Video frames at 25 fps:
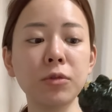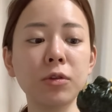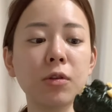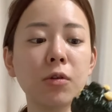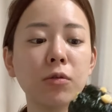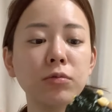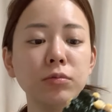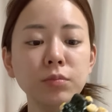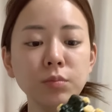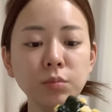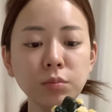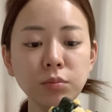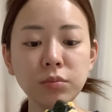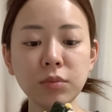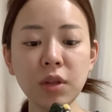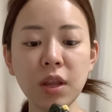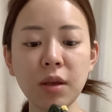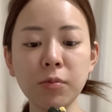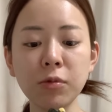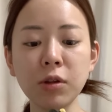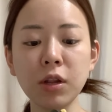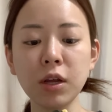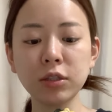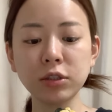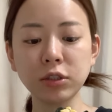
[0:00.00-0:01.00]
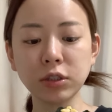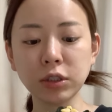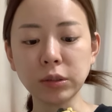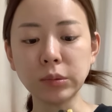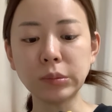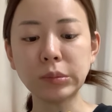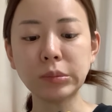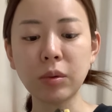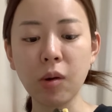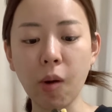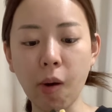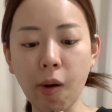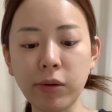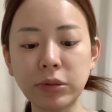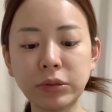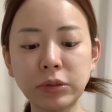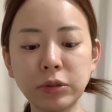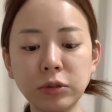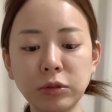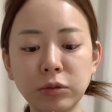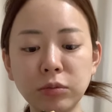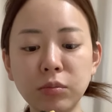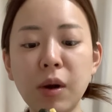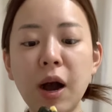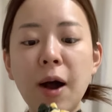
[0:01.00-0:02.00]
とんでもなくう
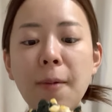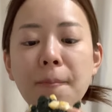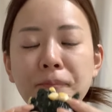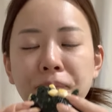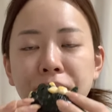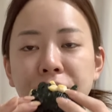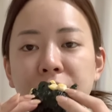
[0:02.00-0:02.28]
まい